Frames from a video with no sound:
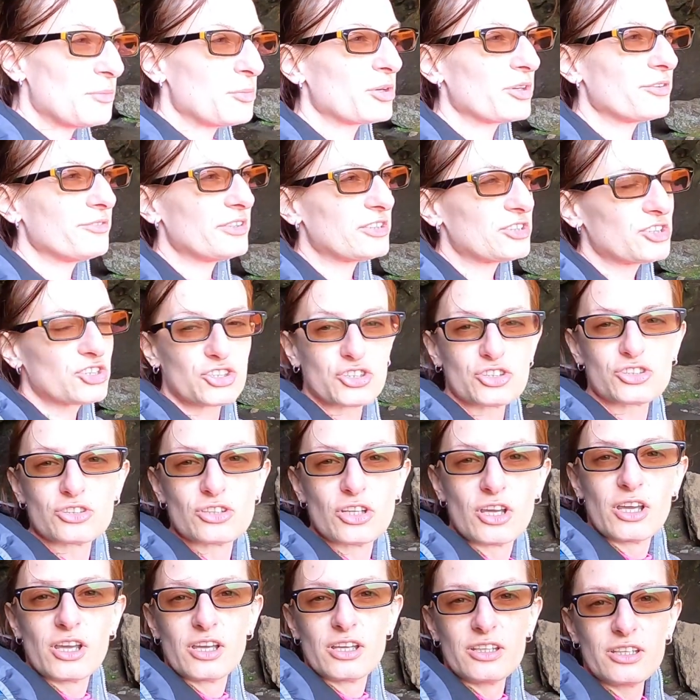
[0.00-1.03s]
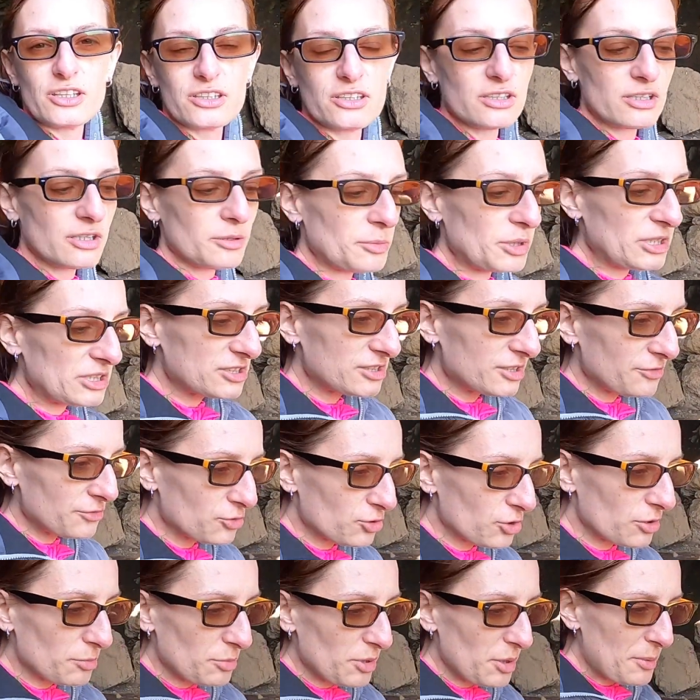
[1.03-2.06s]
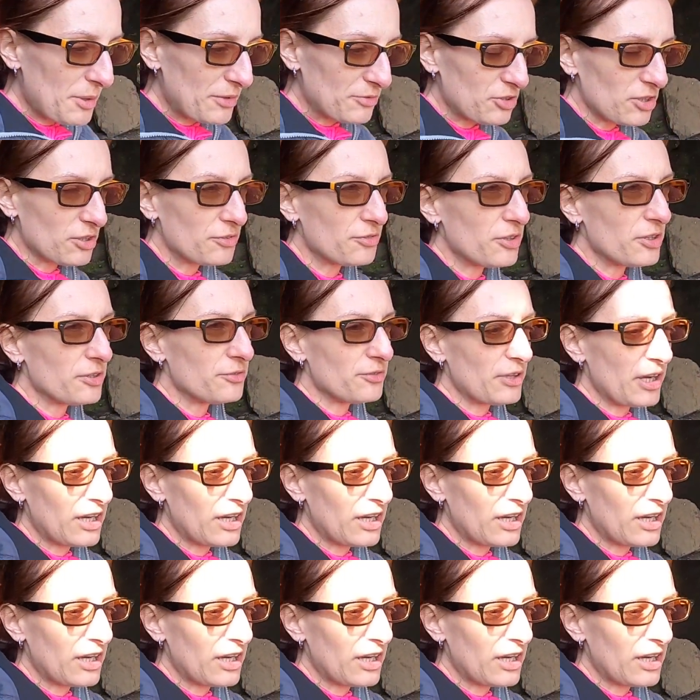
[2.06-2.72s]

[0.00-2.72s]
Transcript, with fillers: ponieważ jedyne miejsce, w którym nie ma w tej chwili